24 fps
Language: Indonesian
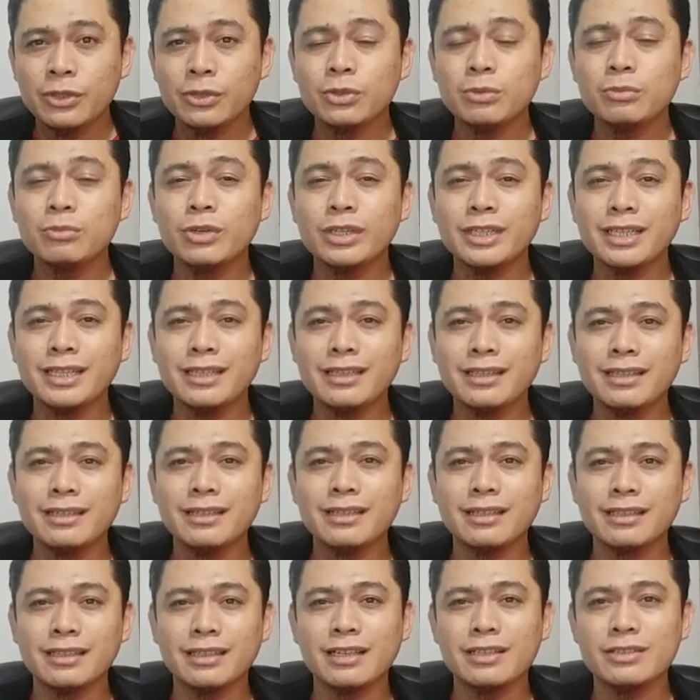Tumbuhan ini
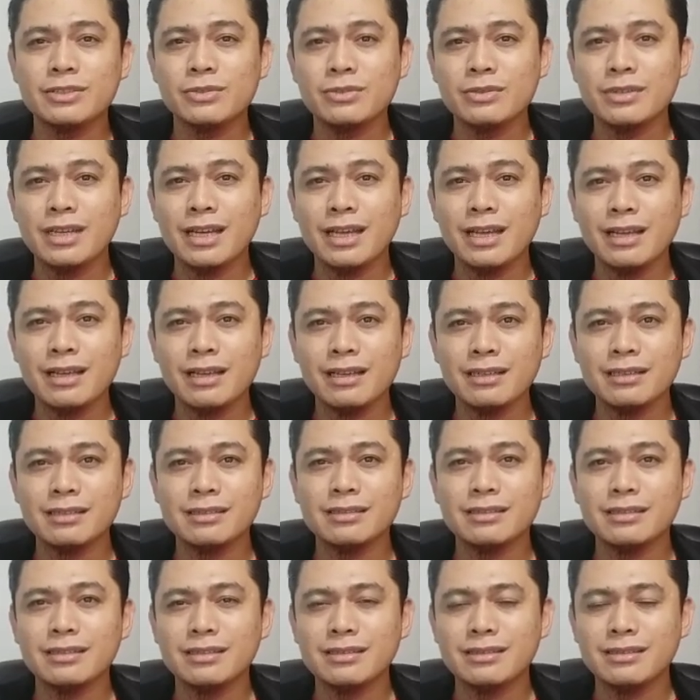dikenal juga
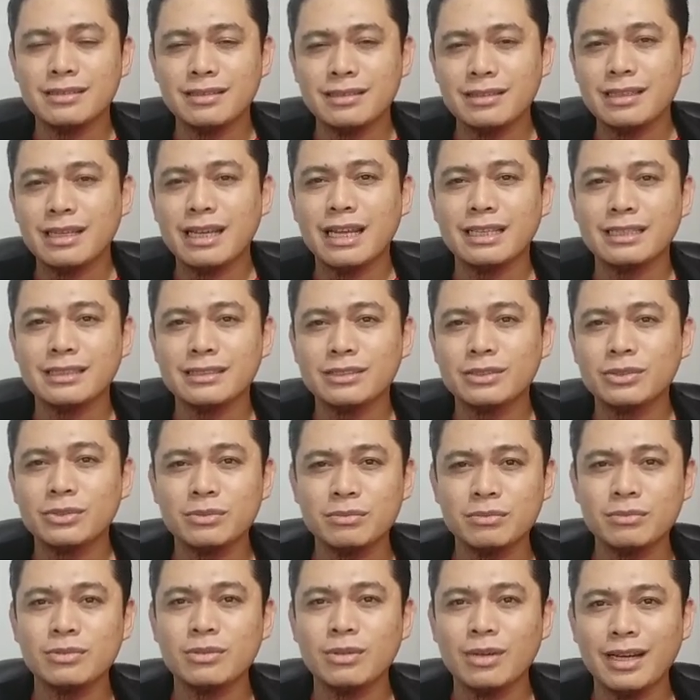dengan
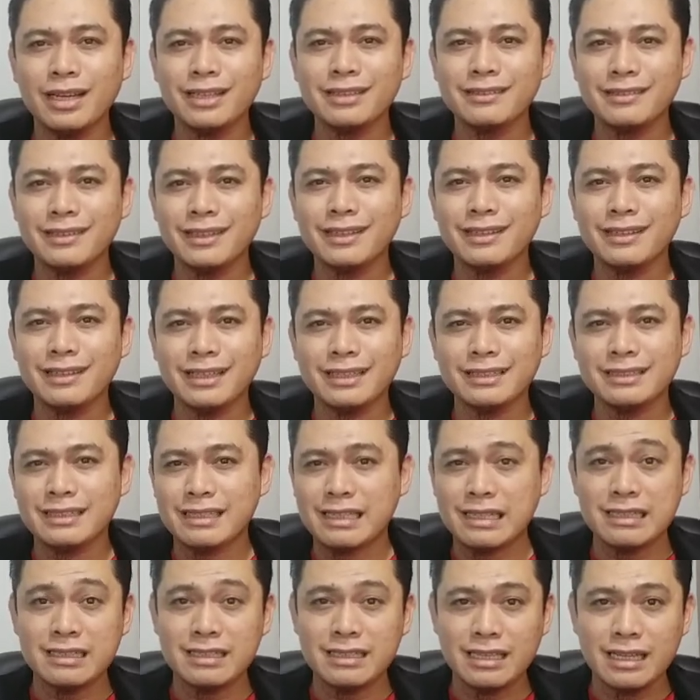tumbuhan tingkat
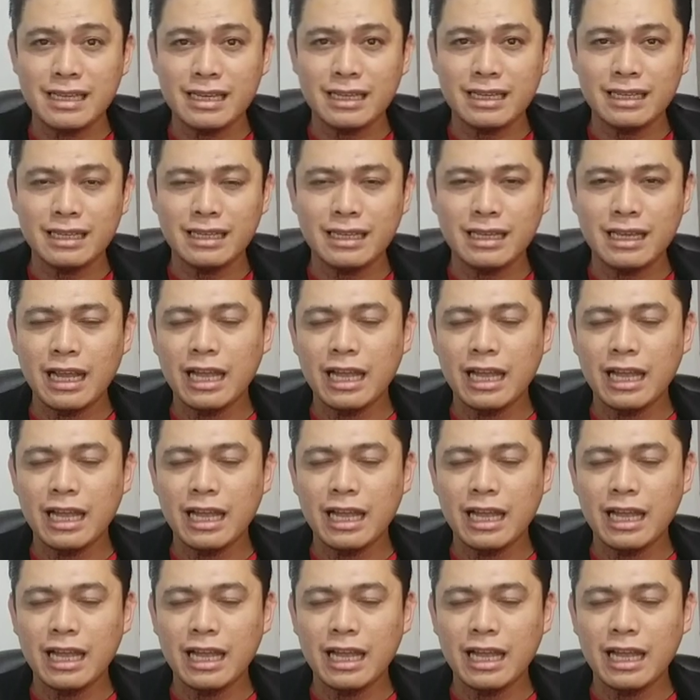rendah